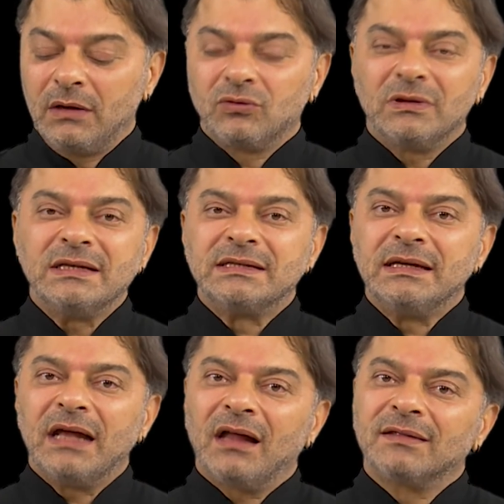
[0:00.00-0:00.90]

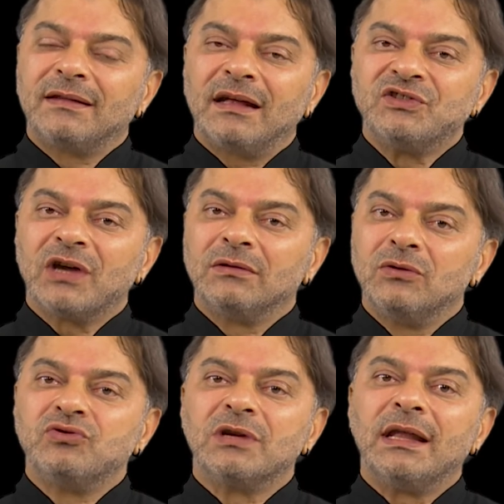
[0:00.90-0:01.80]
Dolayısıyla alttan
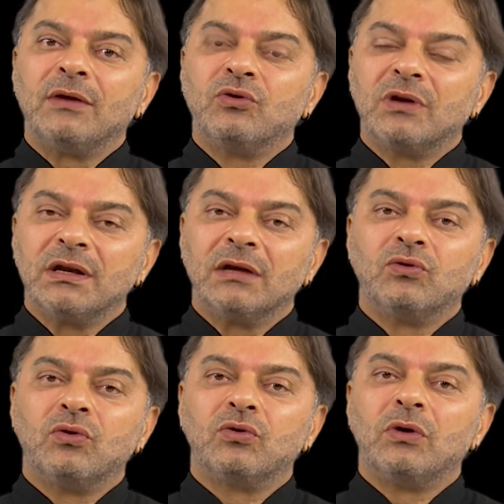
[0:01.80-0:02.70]
canlı hücreler yukarıya
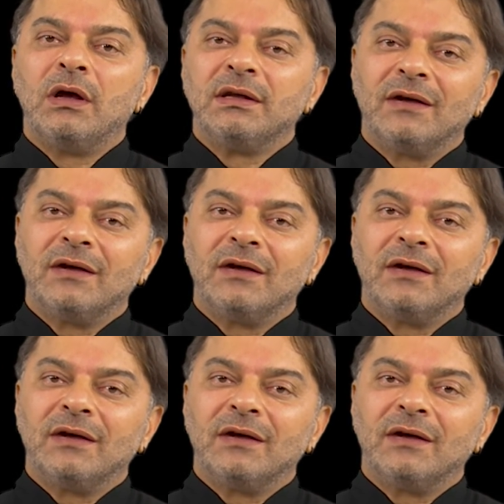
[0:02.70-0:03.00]
doğru